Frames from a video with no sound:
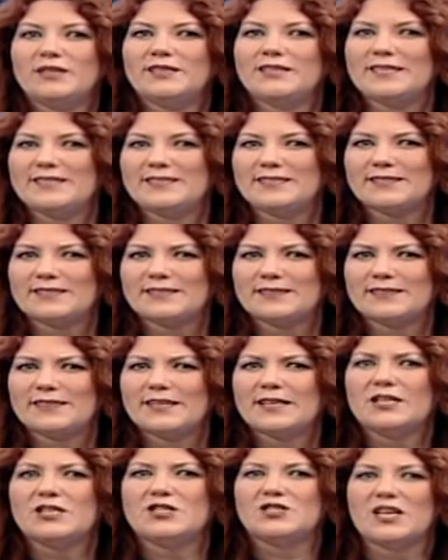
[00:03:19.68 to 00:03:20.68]
da nedir?
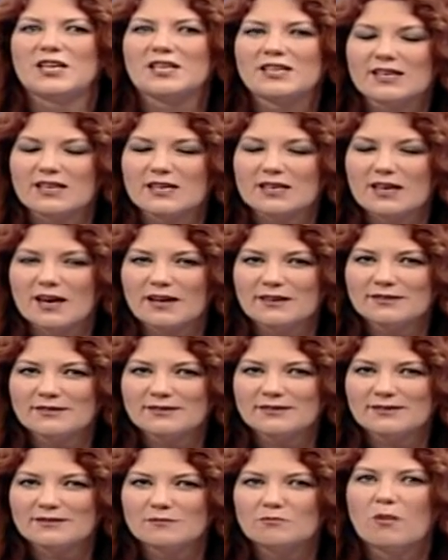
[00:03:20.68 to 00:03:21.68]
Çekingen,
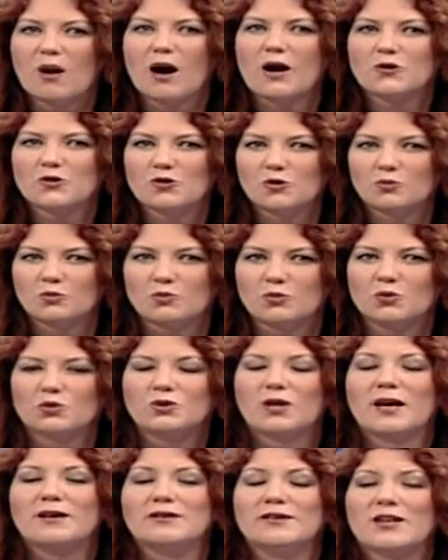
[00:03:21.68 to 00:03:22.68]
mahcup,
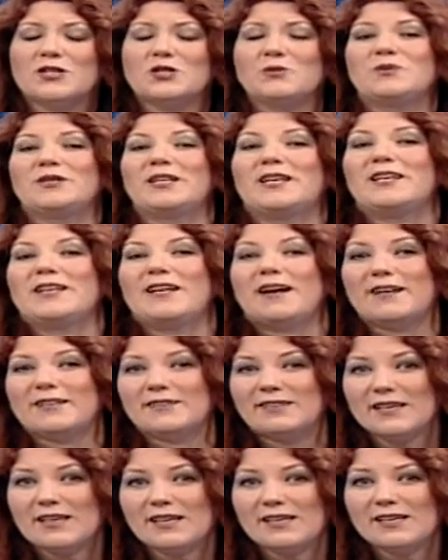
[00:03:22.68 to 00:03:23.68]
utangaç
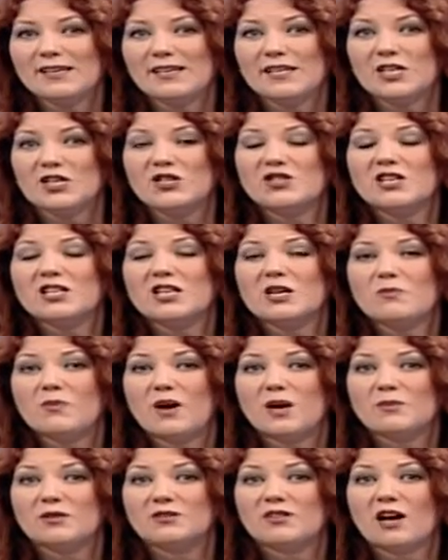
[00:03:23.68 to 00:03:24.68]
bireylerde içe
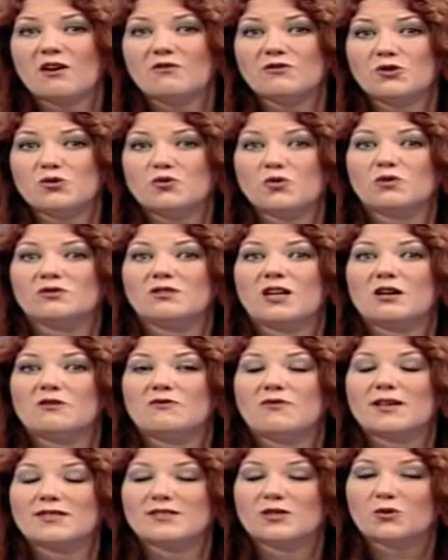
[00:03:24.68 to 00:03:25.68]
kapanma davranışı çok daha
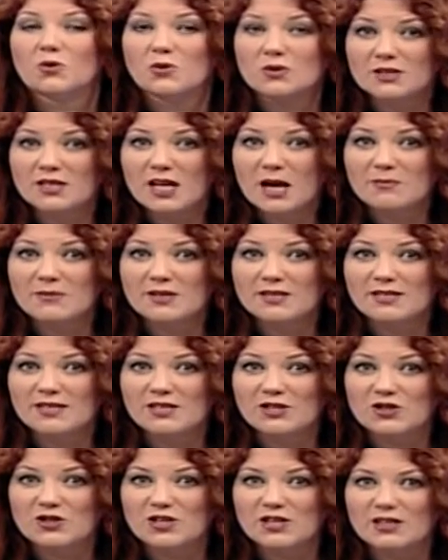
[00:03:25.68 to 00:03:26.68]
fazla
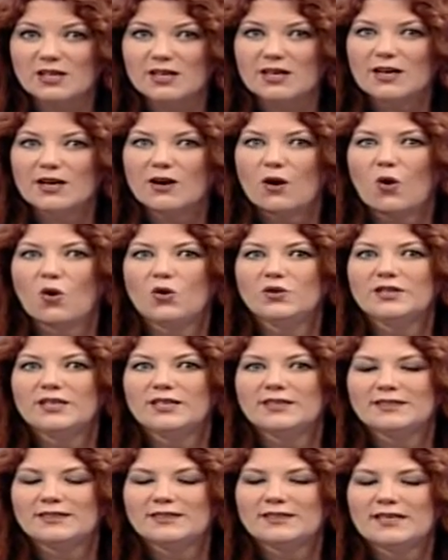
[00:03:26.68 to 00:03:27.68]
gözlemlediği için
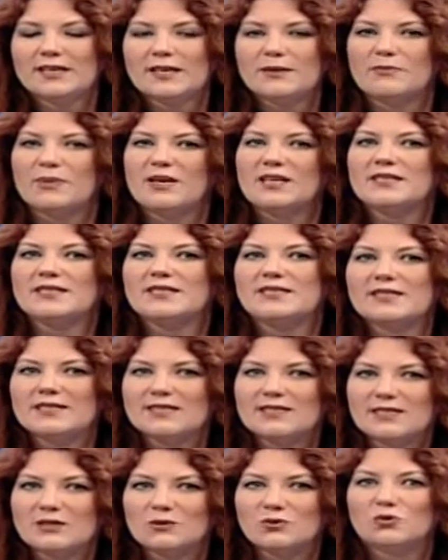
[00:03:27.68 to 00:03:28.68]
onların
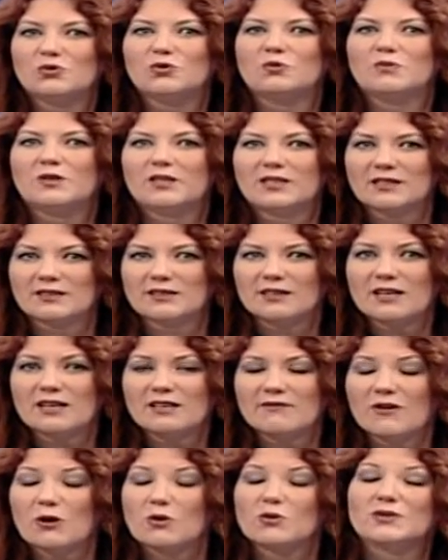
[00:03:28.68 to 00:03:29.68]
belirsizlik
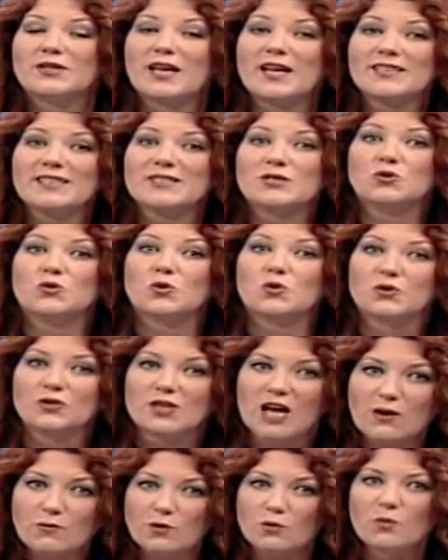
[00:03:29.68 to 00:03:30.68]
durumlarında ve özellikle de
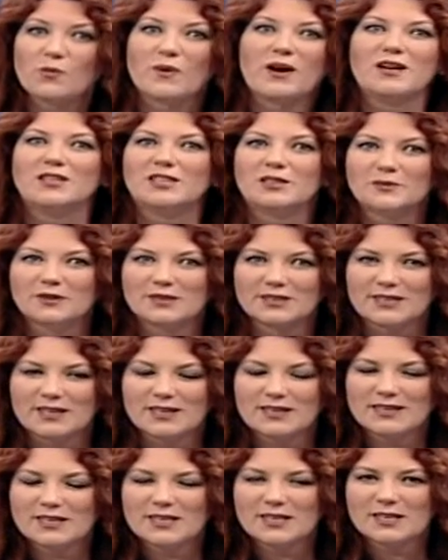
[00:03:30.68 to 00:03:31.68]
sosyal fobi bağlamında